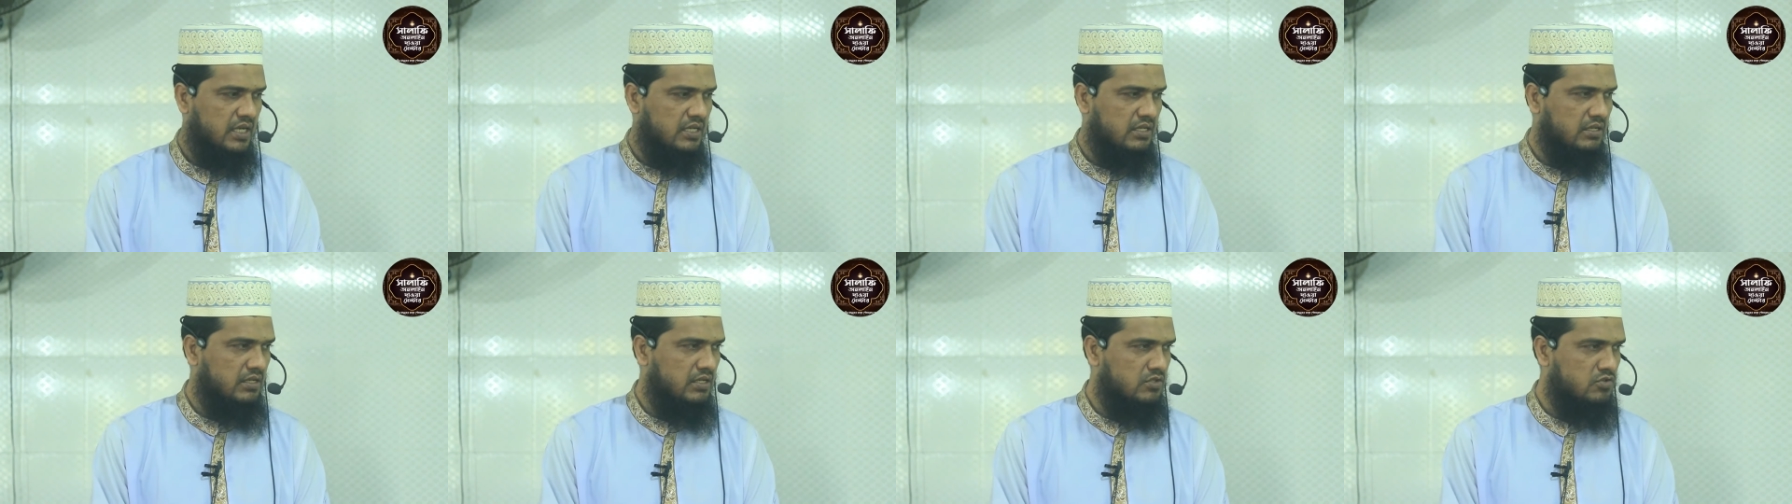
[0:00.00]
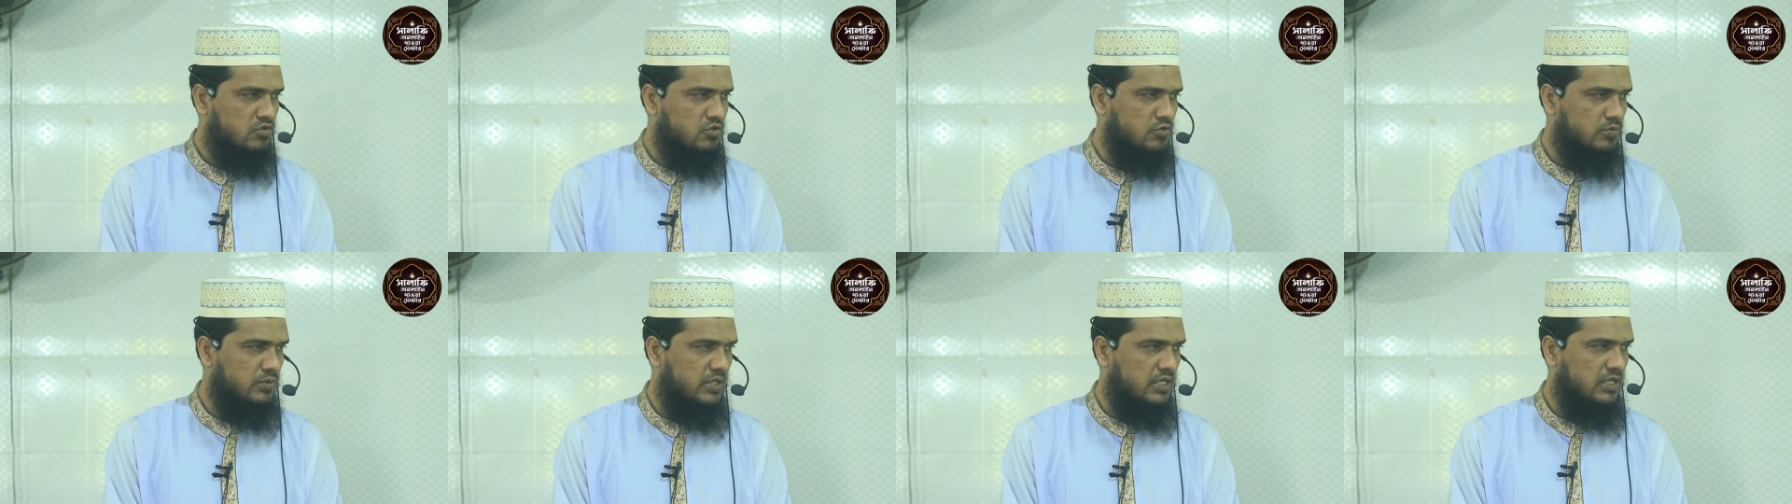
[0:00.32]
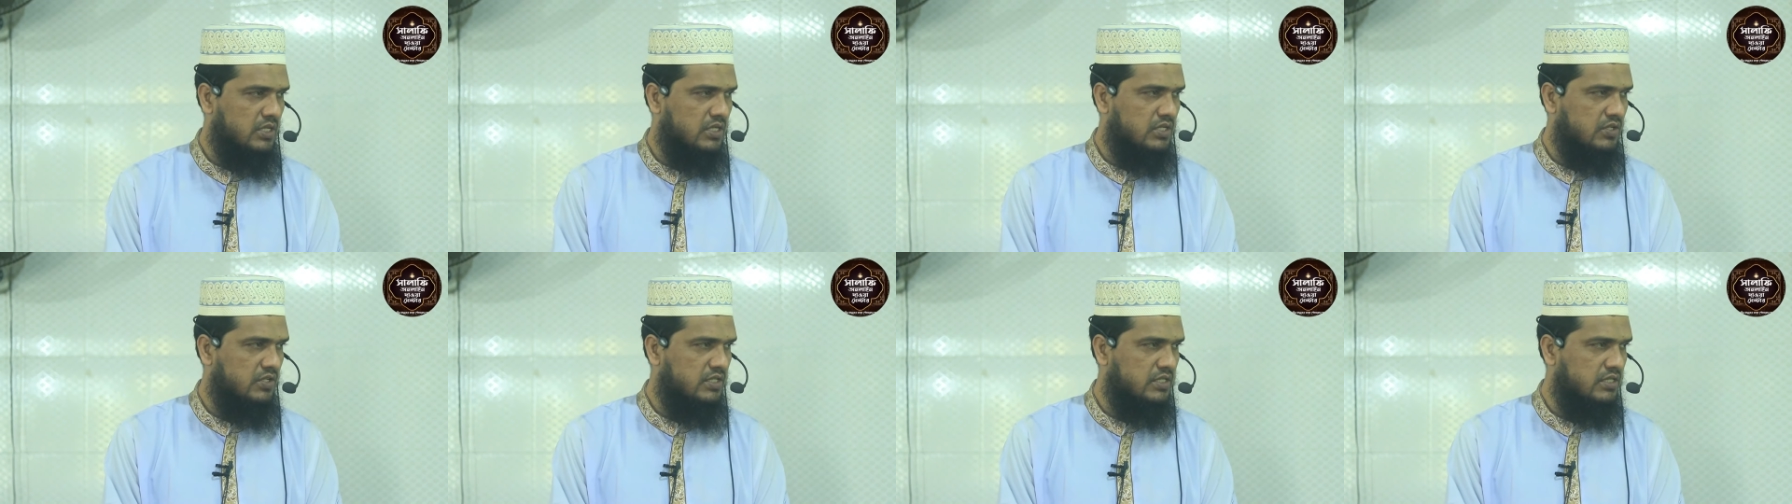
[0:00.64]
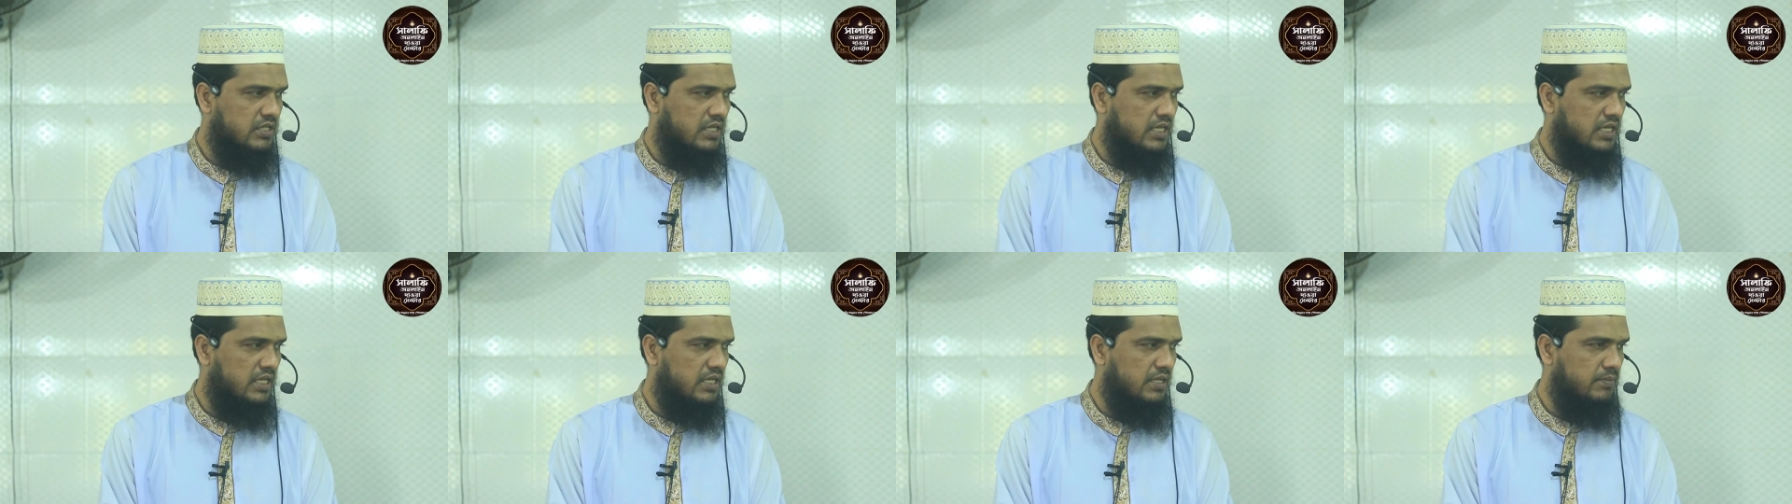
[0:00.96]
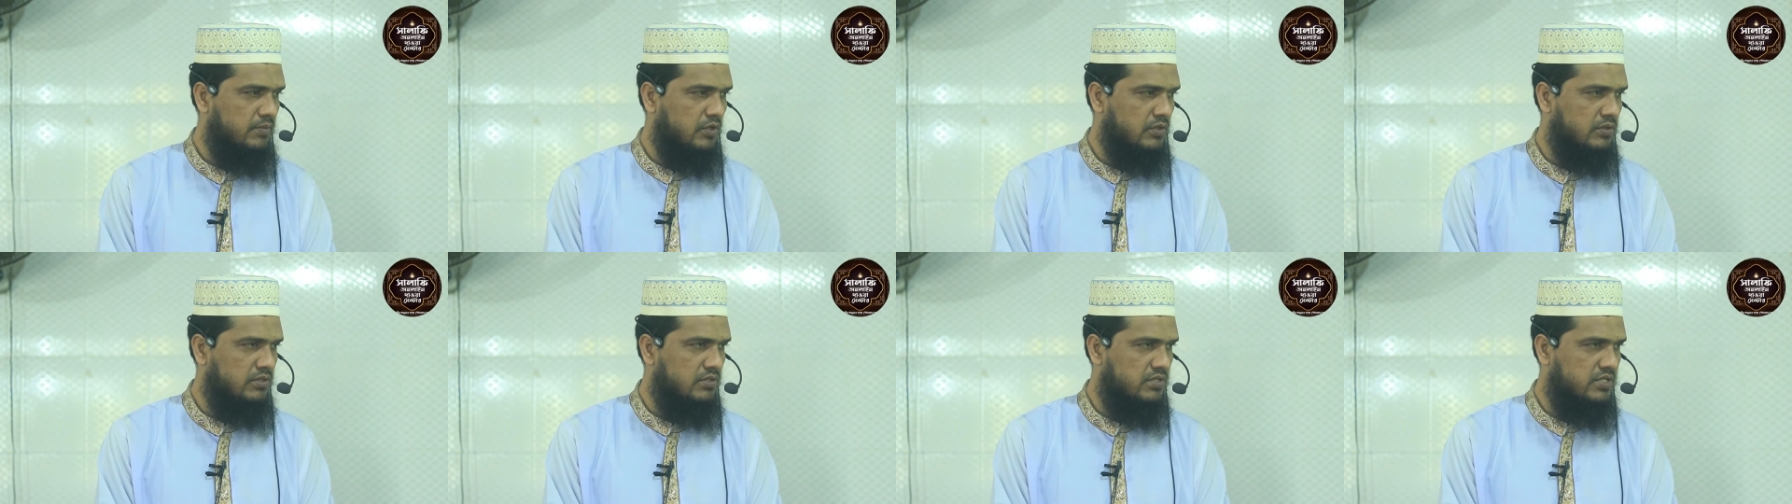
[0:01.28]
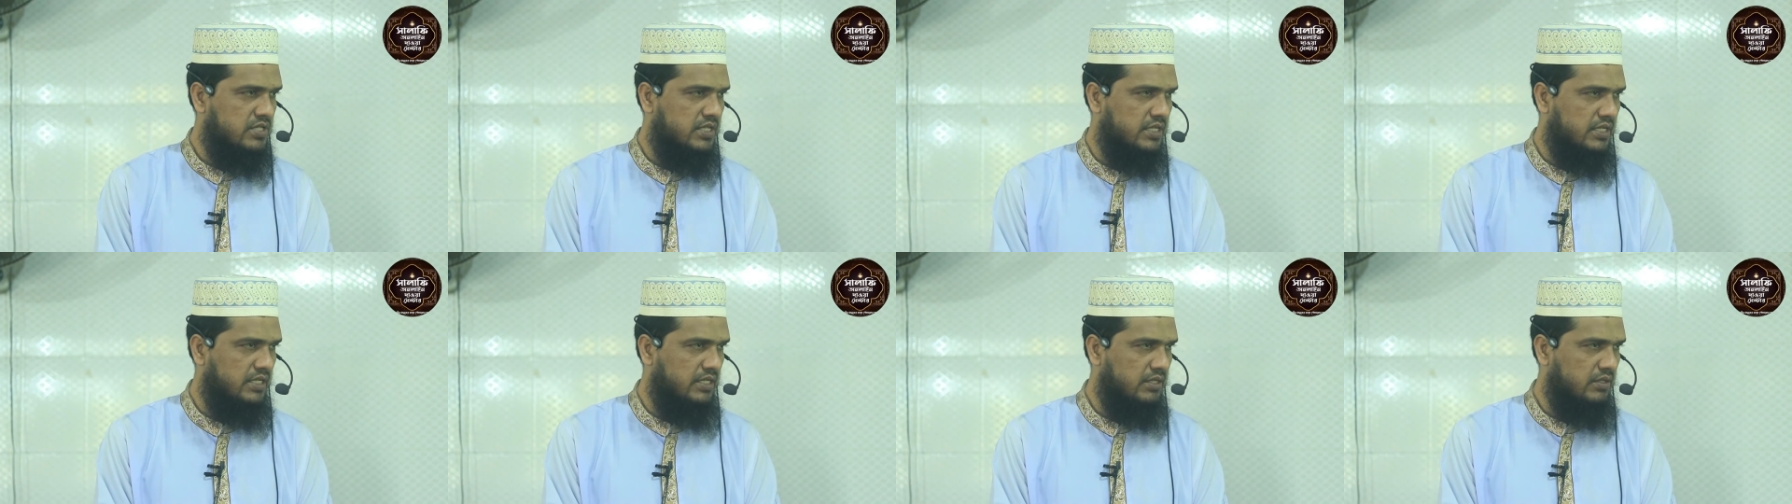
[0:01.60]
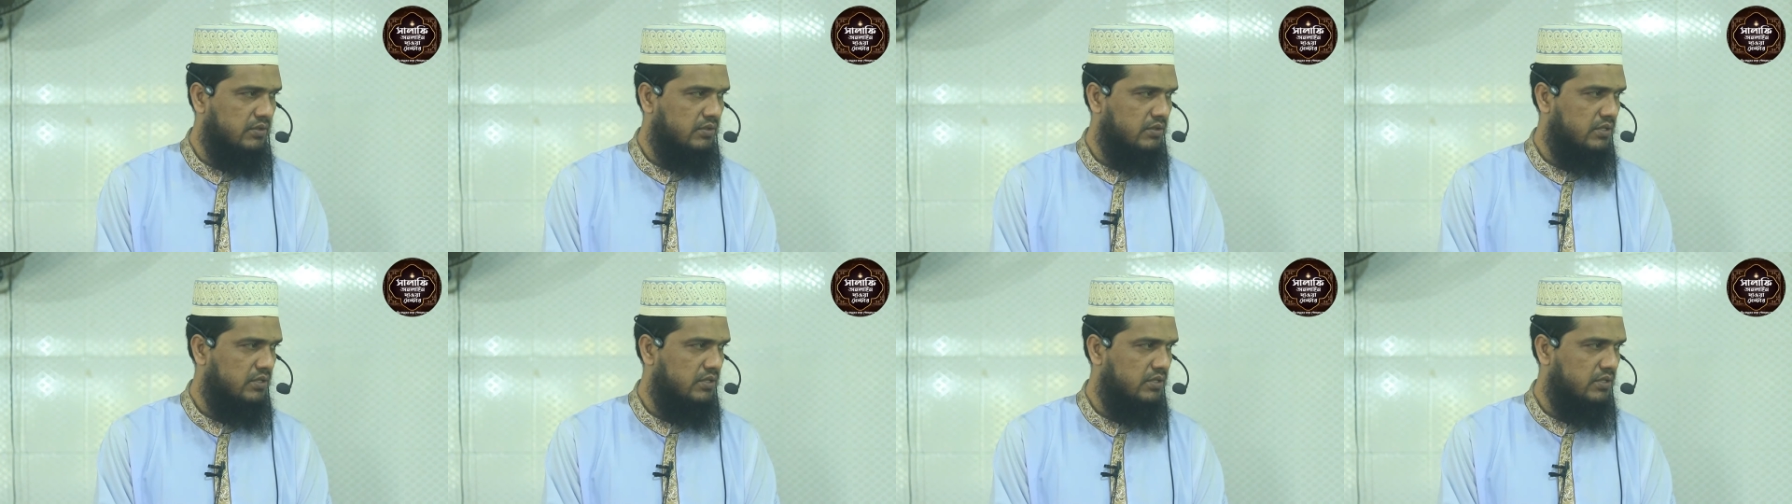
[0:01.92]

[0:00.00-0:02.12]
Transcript: আল্লাহ সুবাহ বলছেন